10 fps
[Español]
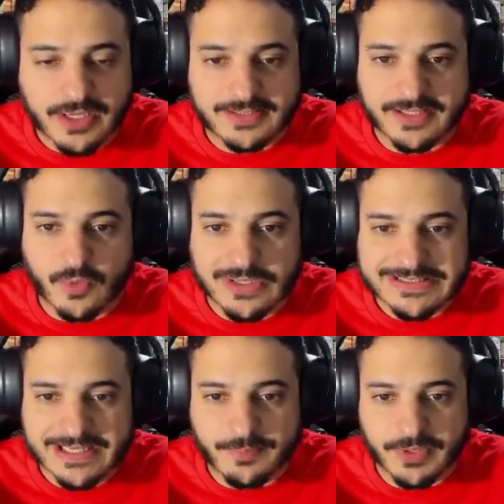Este igual
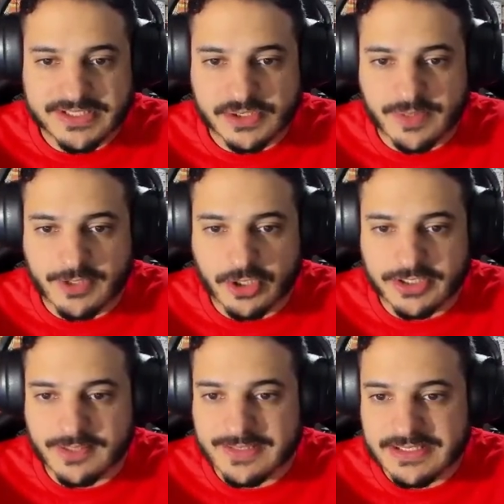ya le puede hacer una
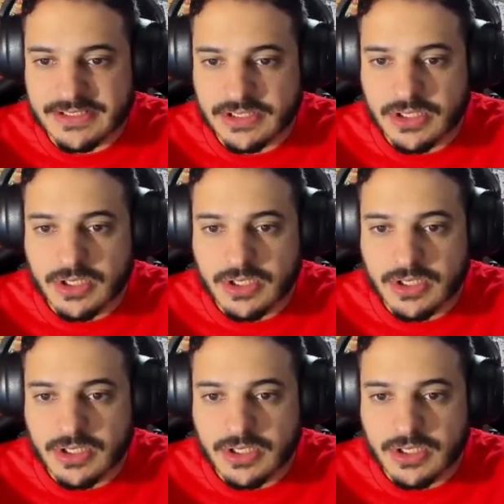mejorita más.